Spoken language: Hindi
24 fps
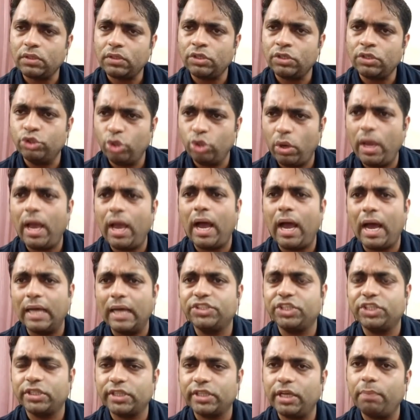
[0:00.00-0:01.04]
जो है आज
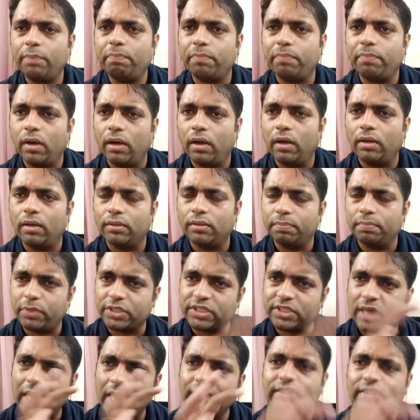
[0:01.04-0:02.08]
जितिन
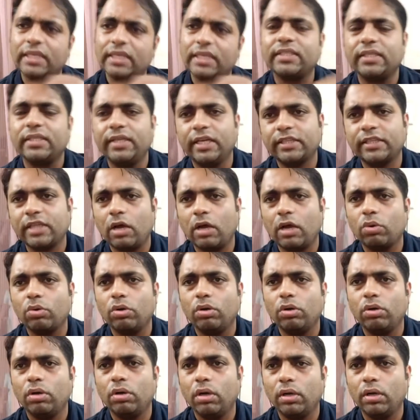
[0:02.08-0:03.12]
प्रसाद जैसे नेताओं
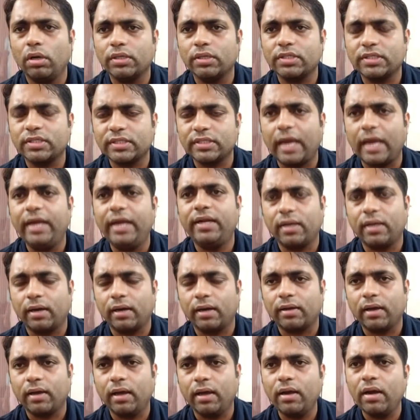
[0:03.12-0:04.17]
को साइड कर
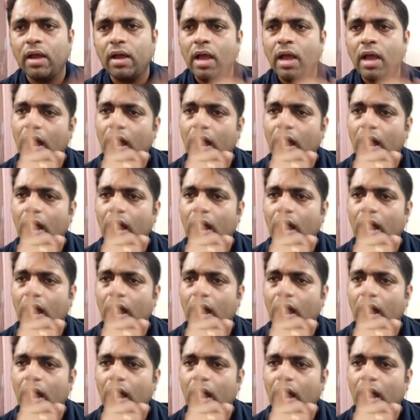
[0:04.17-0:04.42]
कर